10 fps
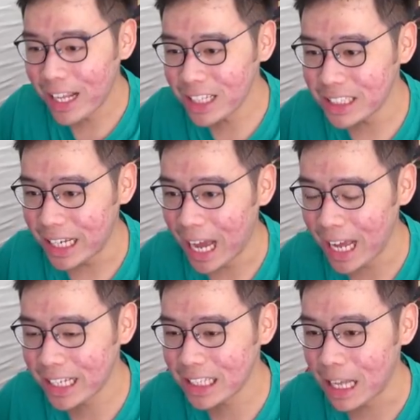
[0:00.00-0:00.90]
Final day
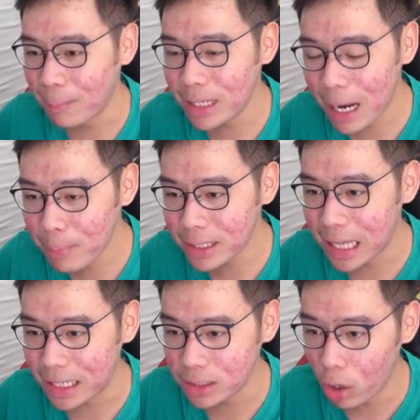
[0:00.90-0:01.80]
hari ke-6 Rubber
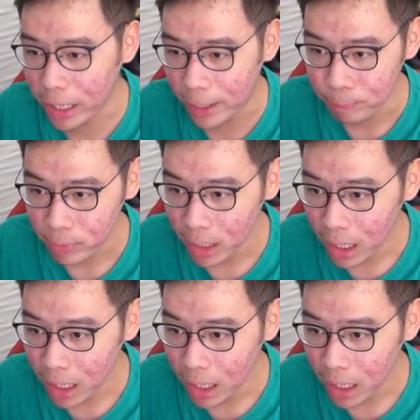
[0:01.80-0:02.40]
Ducks. Oke. Okay.